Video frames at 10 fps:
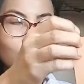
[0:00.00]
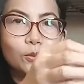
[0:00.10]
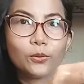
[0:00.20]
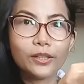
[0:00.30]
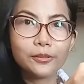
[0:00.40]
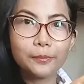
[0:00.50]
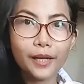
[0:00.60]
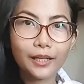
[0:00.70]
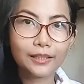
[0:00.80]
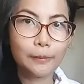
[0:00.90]
So, ano
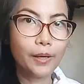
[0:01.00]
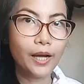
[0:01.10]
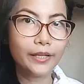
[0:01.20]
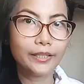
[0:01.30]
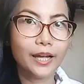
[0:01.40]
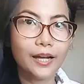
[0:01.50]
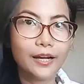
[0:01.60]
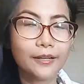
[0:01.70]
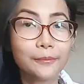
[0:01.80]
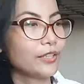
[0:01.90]
ba ang laman
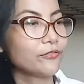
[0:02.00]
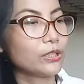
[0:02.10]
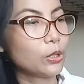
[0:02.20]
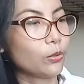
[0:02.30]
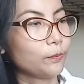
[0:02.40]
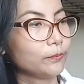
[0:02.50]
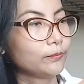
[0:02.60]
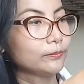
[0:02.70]
ng envelope?